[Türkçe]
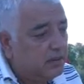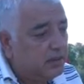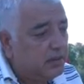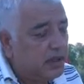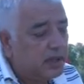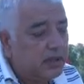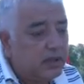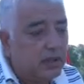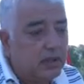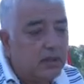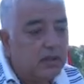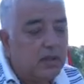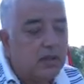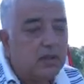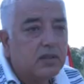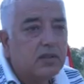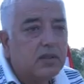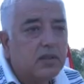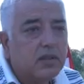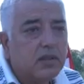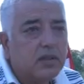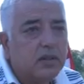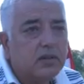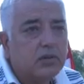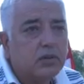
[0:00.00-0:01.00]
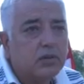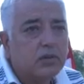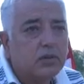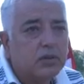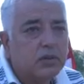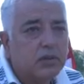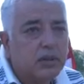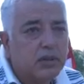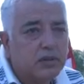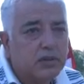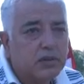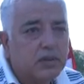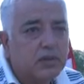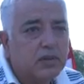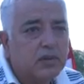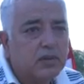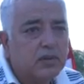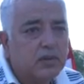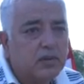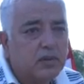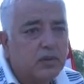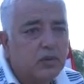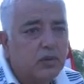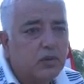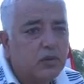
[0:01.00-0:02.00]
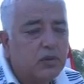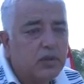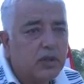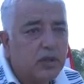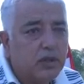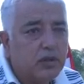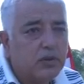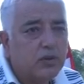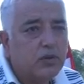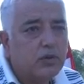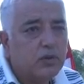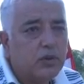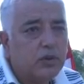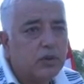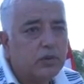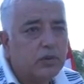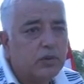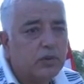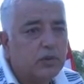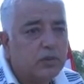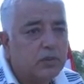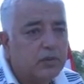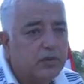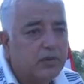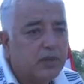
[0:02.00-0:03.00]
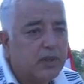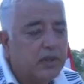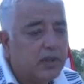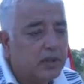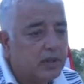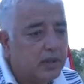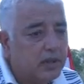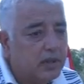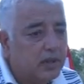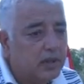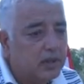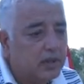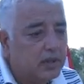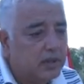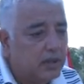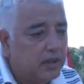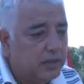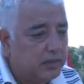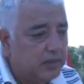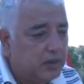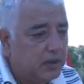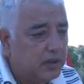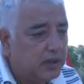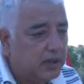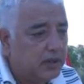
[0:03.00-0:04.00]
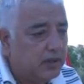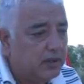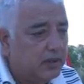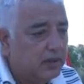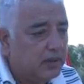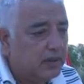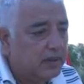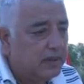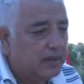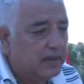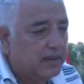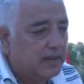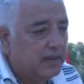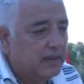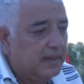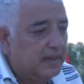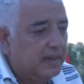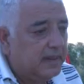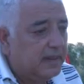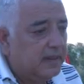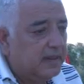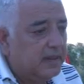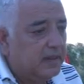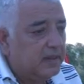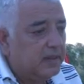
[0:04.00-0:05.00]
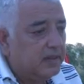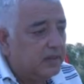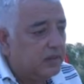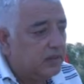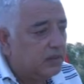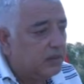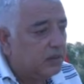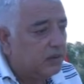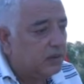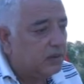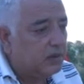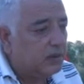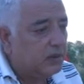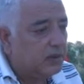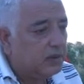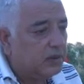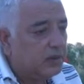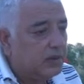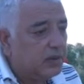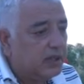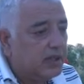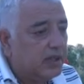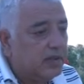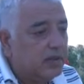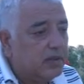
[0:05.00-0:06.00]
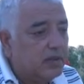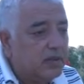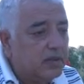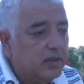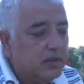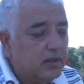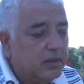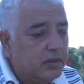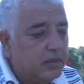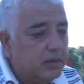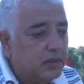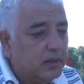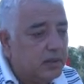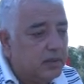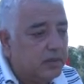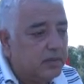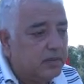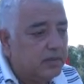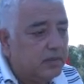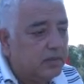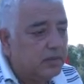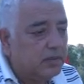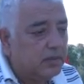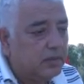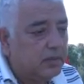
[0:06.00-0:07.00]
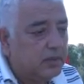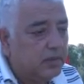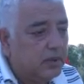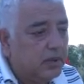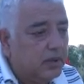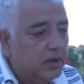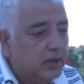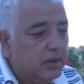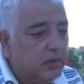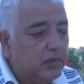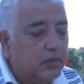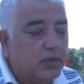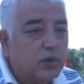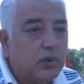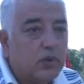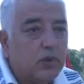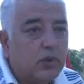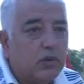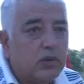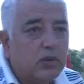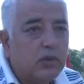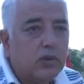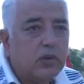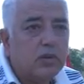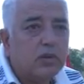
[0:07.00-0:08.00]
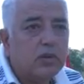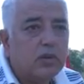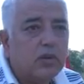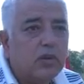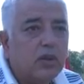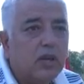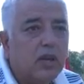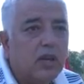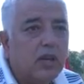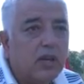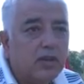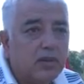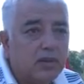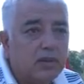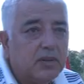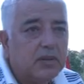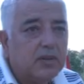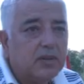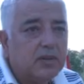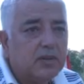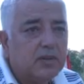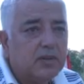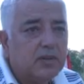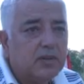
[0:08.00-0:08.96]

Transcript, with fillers: Mekanları cennet olsun hepsinin. Ülke için çok büyük bir fedakarlık yaptılar. Ee, kendisi gibi birçok aynı